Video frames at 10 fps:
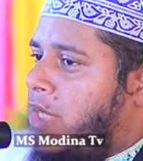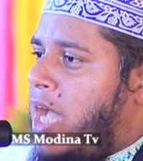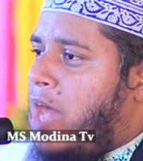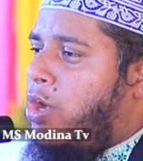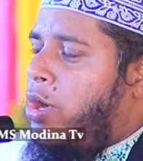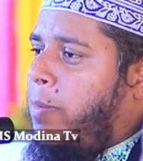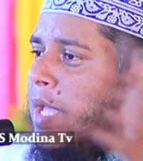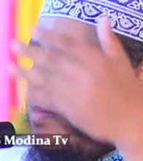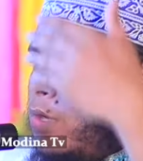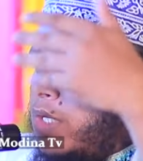উঠে
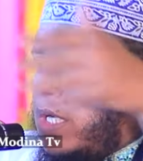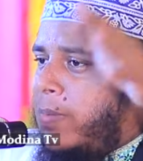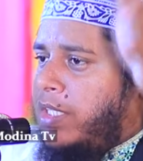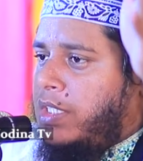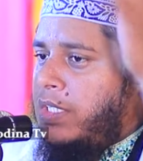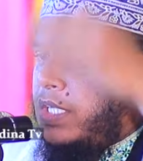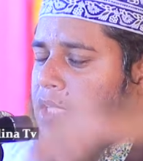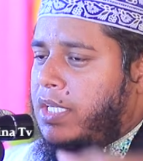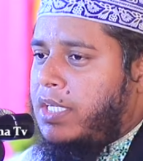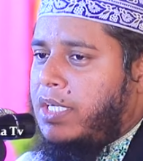আরবের মক্কা
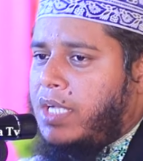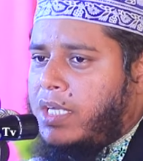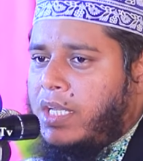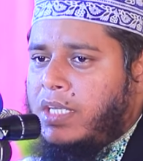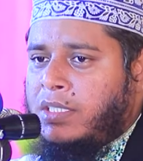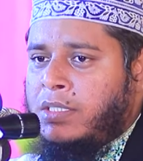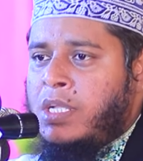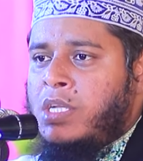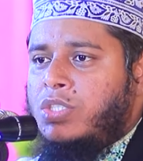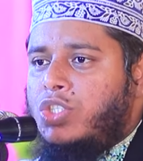বাসিন্দাদেরকে ডাকলেন
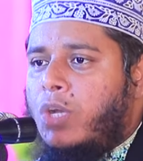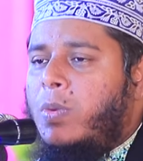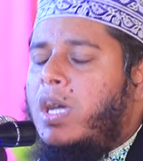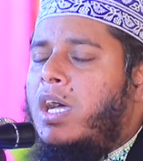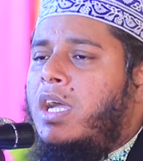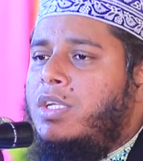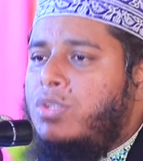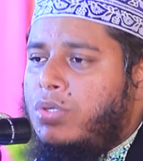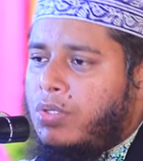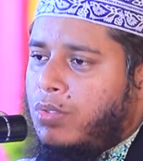সবাই
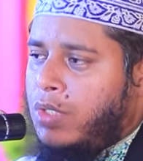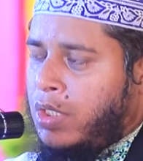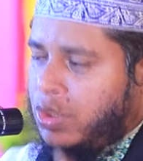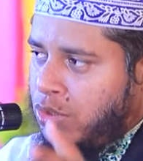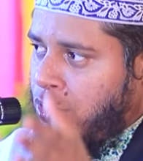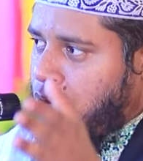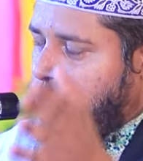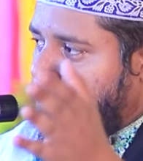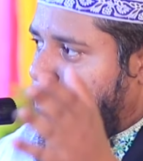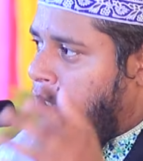তখন ওখানে জড়ো
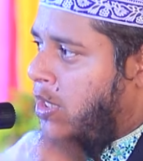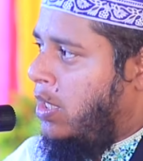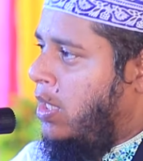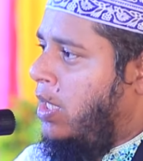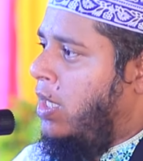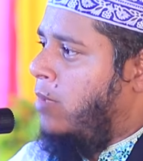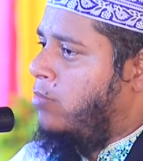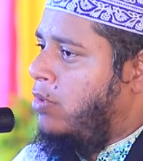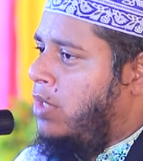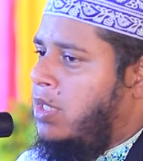হয়ে বললেন হে
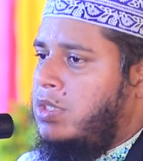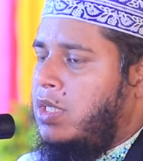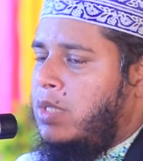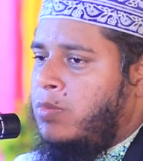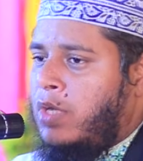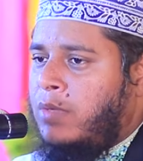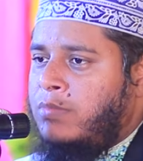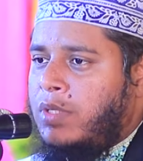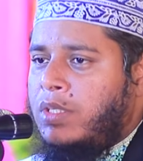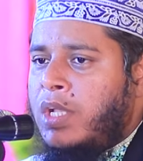আবদুল্লাহ ছেলে
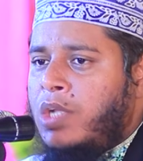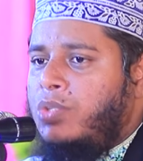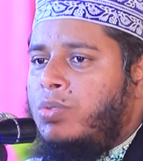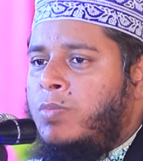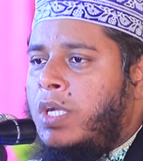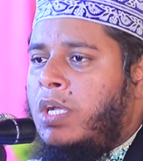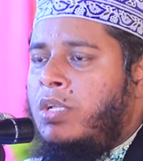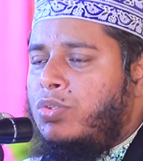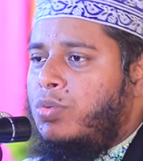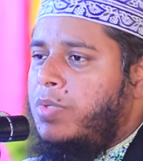মোহাম্মদ তোমরা
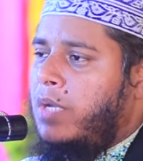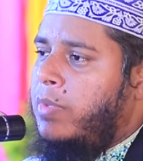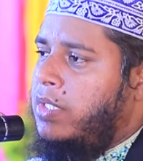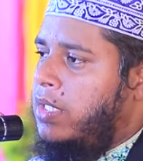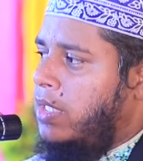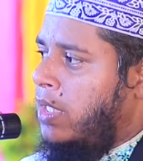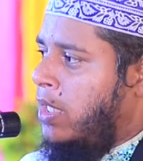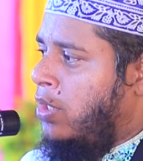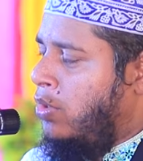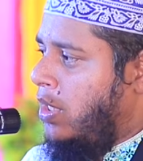তুমি আমাদেরকে
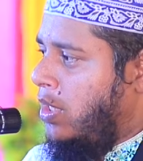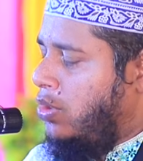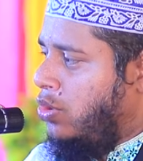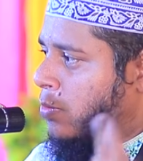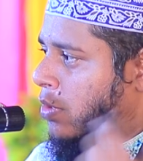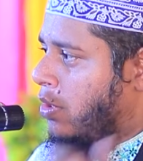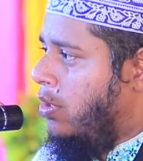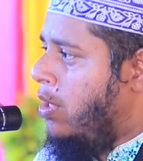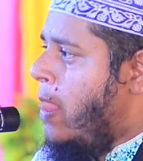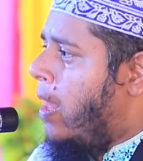কেন ডেকেছো বলো
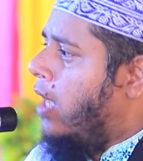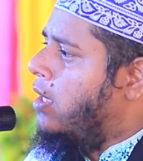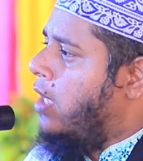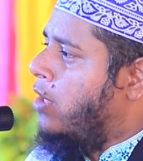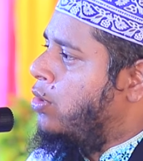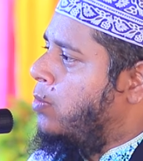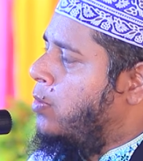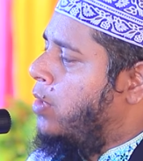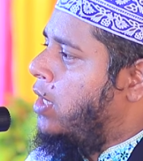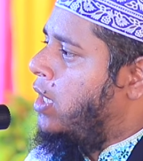আল্লাহর নবী
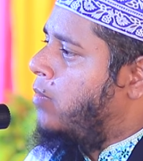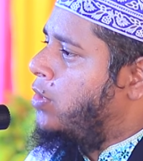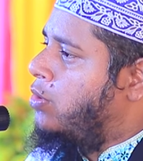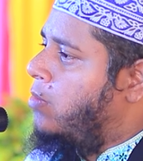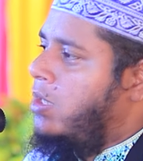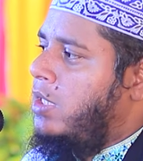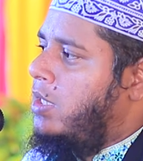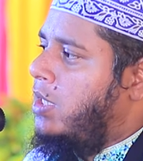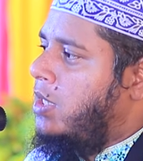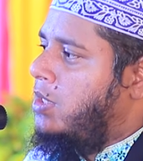বলেন আমি তোমাদের
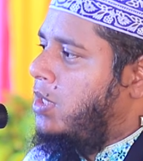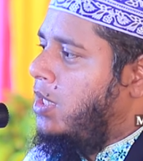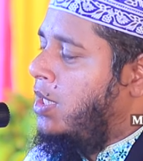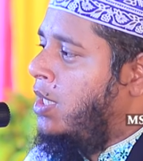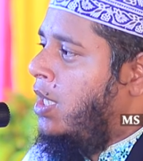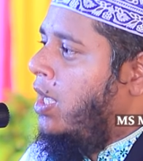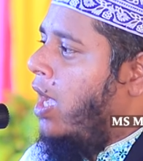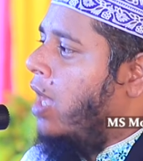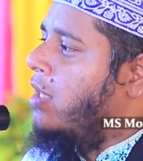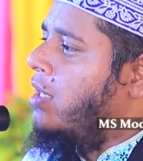ডেকেছি
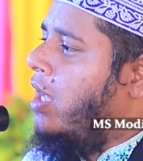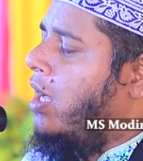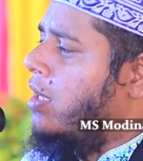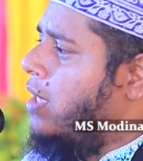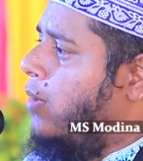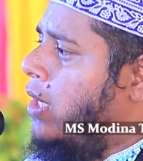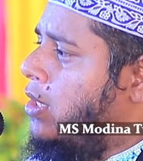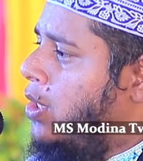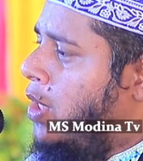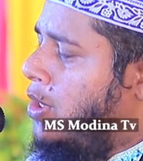আল্লাহর দাওয়াত
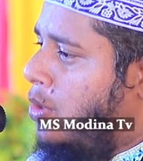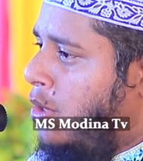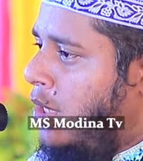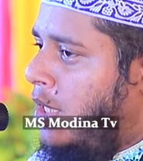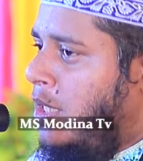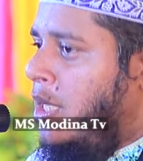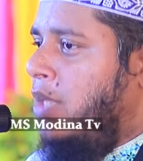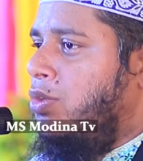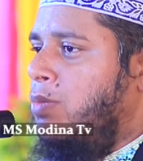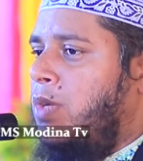দেওয়ার জন্যে
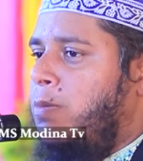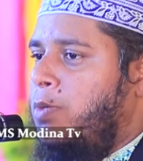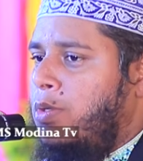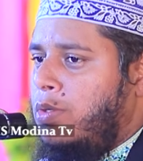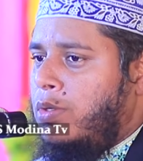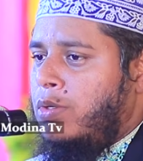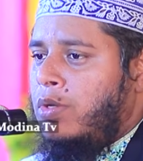তোমরা বলো